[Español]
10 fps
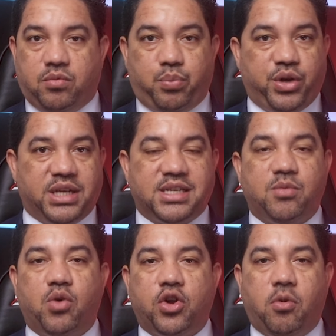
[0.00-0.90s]
Puede ser
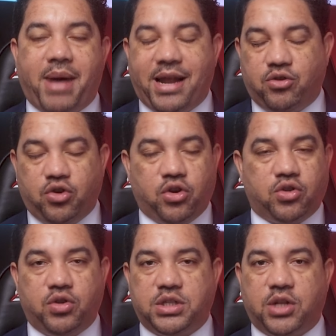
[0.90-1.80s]
bueno o malo. Yo no
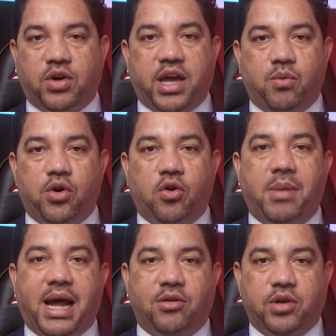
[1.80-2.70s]
estoy diciendo que es bueno o
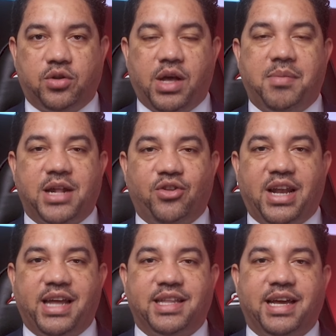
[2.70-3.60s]
malo. Estoy hablando de
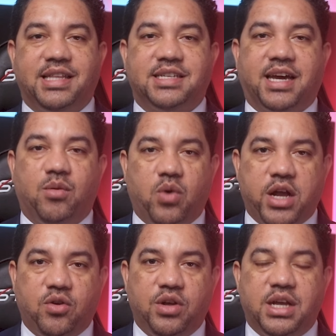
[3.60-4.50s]
la gente que dice que es
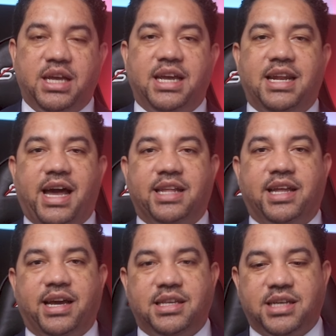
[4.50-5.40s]
bueno y la
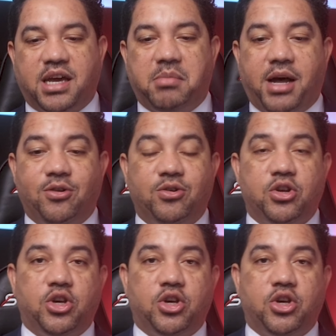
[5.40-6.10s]
gente que dice que es malo.